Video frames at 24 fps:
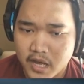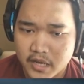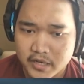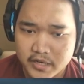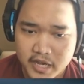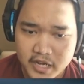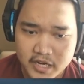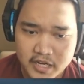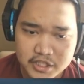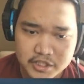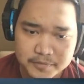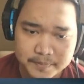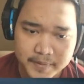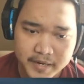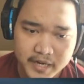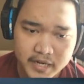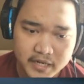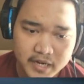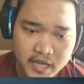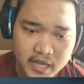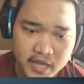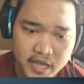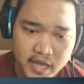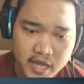dia ada
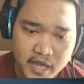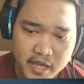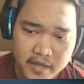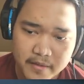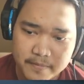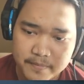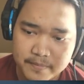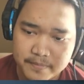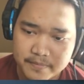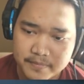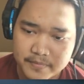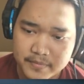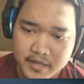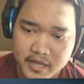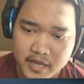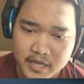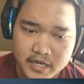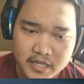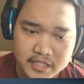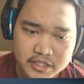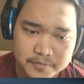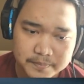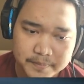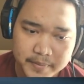sepeda ya
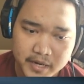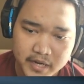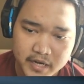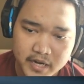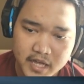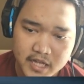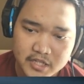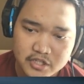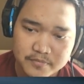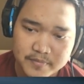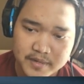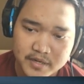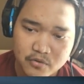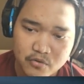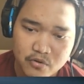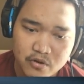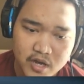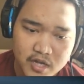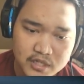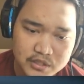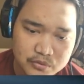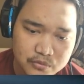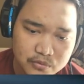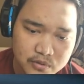ada sepeda cuman gue
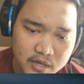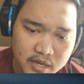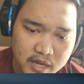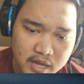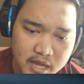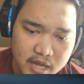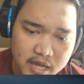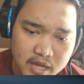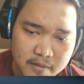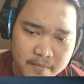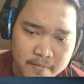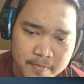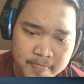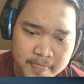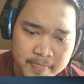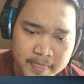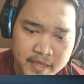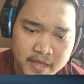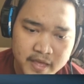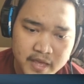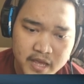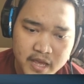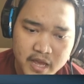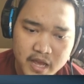nggak suka
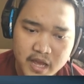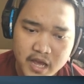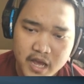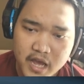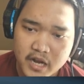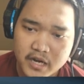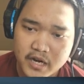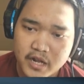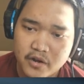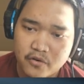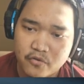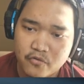ada